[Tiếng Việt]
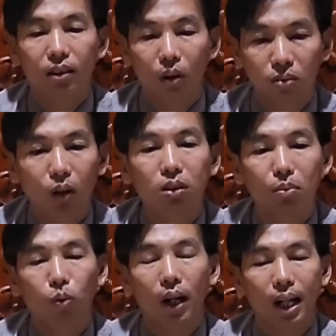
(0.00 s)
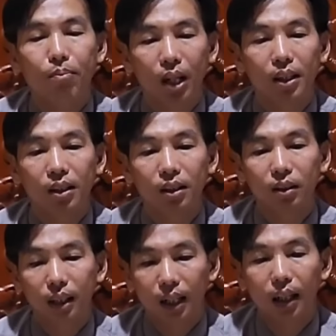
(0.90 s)
cũng giống như một đấng nam nhi
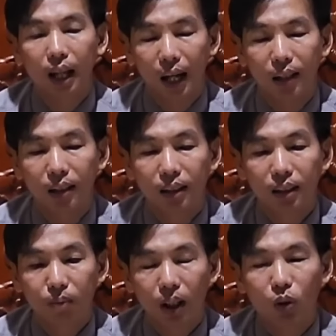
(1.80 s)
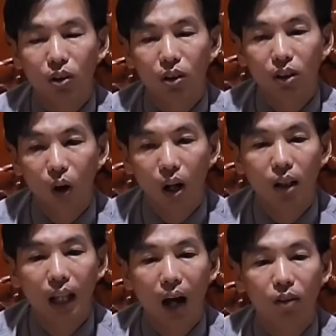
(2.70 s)
rất là nể mặc dù trường nhỏ
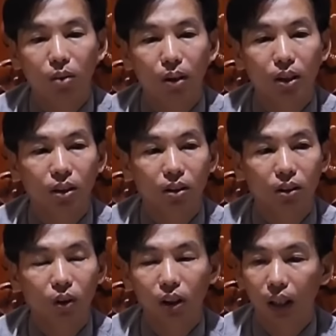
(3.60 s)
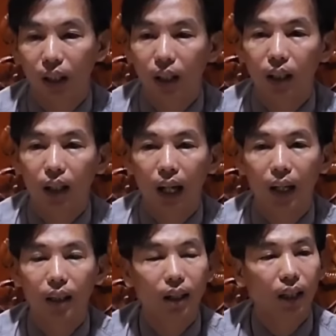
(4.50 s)
hơn tạo nhưng mà trường nói chuyện rất là
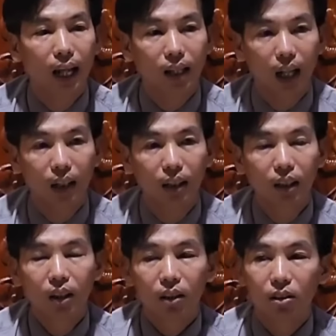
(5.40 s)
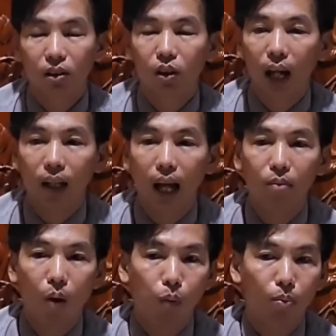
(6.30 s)
nể rất là đáng nể trường nói thẳng
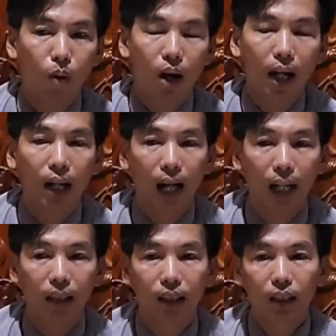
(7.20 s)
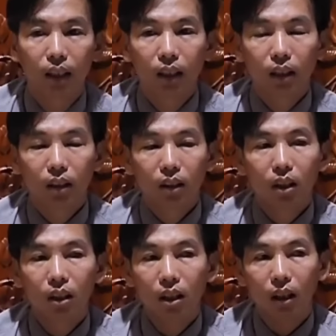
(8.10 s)
thắn một là một hai là hai
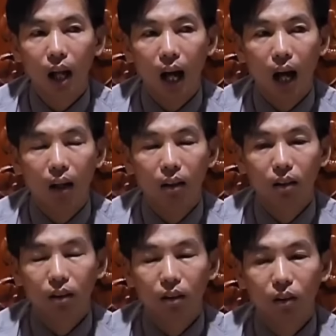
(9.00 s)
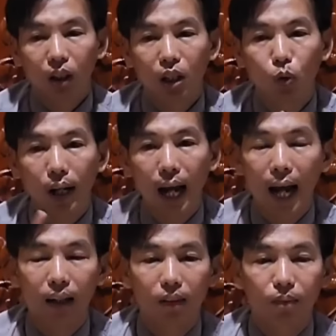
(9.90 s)
thứ nhất là khi quay
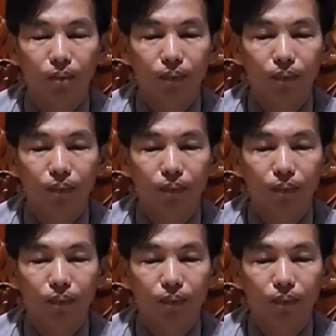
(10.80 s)
ai đó